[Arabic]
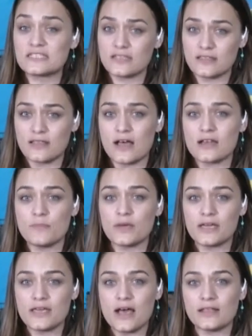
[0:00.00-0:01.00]
طيب استاذه
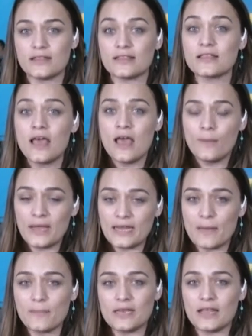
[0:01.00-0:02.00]
بقياده كاملة.
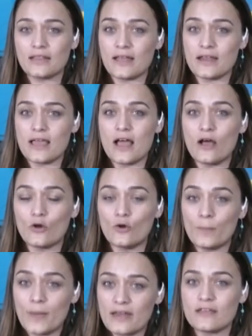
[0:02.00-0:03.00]
بنيامين
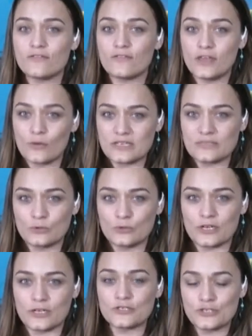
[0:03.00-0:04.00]
نتنياهو بن كبير
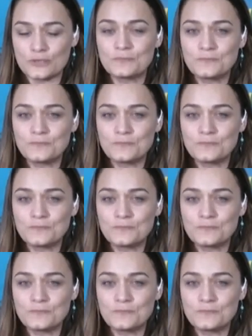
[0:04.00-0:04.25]
وسموتريتش هذا